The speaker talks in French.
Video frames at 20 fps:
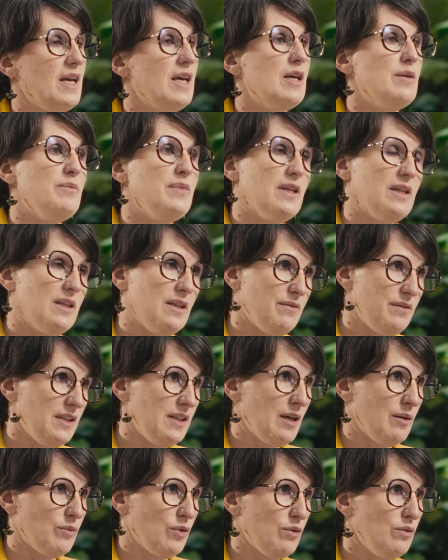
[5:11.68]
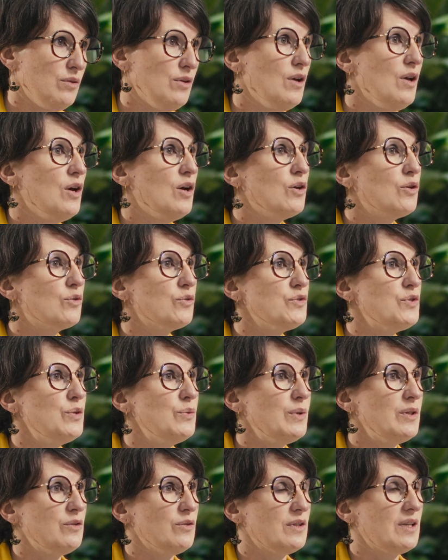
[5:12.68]
et bien évidemment,
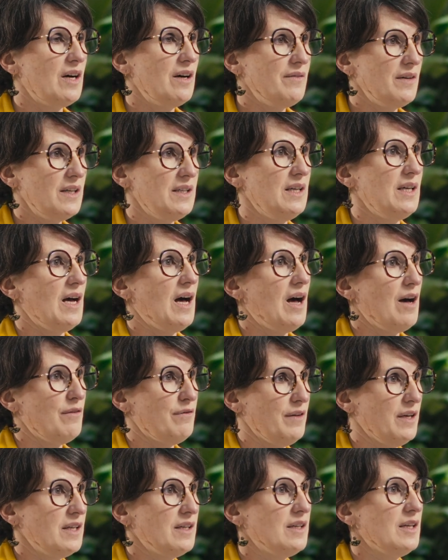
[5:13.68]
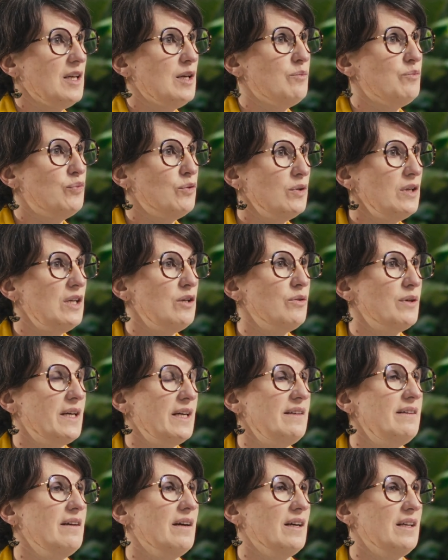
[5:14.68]
continuer de travailler avec et pour les
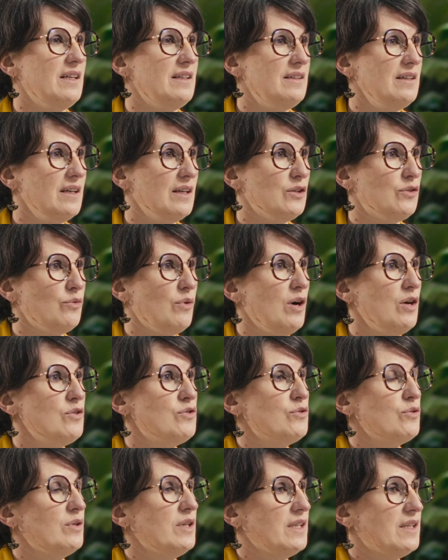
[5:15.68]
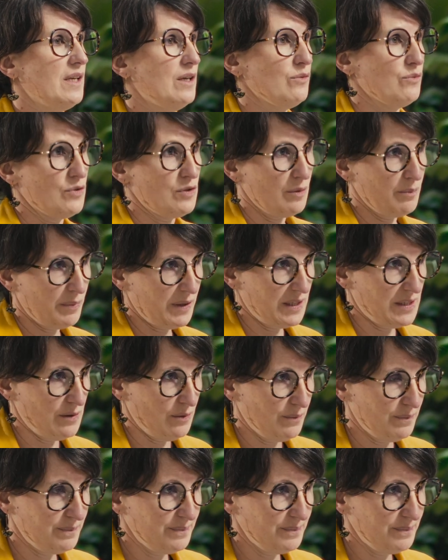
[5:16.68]
locataires et les territoires sur lesquels nous sommes présents.